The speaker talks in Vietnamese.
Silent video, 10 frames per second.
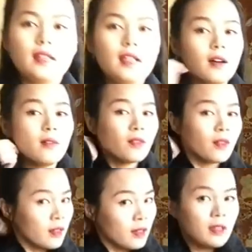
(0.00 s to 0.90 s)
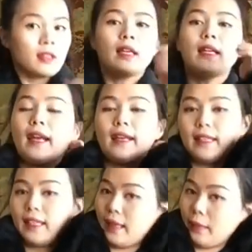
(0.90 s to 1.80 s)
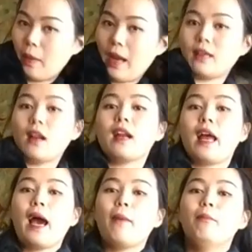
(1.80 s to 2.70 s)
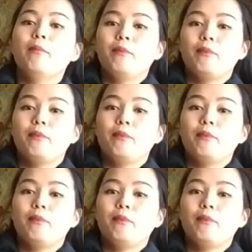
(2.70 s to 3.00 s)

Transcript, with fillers: Thấy không? Cái này thì mặc rất là ấm.